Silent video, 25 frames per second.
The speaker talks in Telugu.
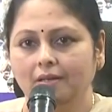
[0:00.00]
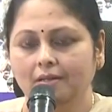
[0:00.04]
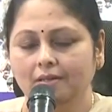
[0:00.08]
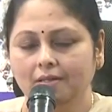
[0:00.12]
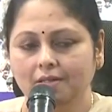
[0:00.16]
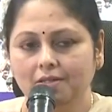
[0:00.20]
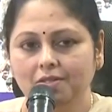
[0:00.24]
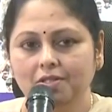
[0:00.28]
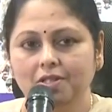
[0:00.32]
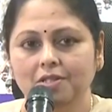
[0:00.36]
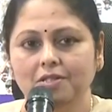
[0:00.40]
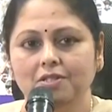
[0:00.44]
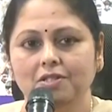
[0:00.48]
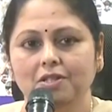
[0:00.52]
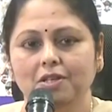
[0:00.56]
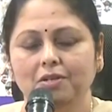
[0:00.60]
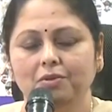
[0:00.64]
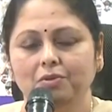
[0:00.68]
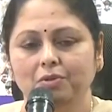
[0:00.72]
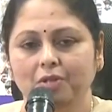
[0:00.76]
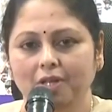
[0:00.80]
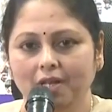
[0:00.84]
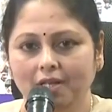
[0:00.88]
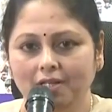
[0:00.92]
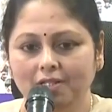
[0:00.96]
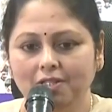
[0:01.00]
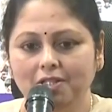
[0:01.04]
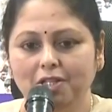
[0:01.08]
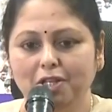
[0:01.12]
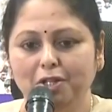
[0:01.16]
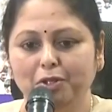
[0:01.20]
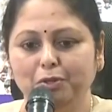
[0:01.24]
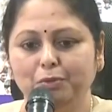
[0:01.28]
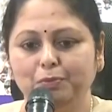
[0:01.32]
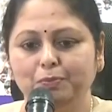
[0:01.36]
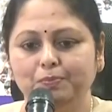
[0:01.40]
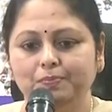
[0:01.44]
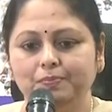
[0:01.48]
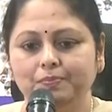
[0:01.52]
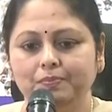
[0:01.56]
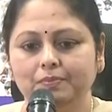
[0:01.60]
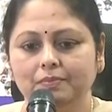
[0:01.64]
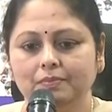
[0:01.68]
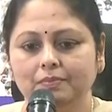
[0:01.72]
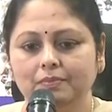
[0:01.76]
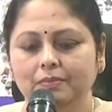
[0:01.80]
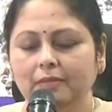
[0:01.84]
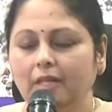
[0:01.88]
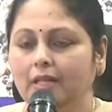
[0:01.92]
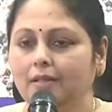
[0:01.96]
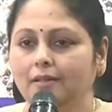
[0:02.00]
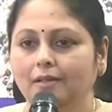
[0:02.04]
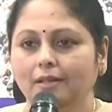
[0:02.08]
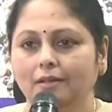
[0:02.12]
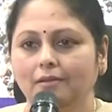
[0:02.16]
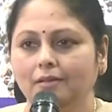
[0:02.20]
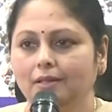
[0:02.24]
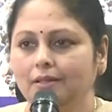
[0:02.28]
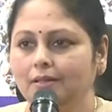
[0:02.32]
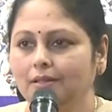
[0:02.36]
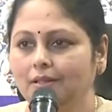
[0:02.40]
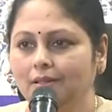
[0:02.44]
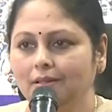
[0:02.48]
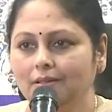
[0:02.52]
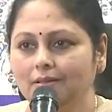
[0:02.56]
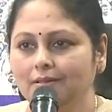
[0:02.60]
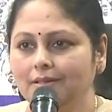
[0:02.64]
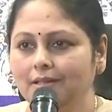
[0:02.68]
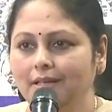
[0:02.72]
కాంటెస్ట్ చేశాను గెలిచాను దాని తర్వాత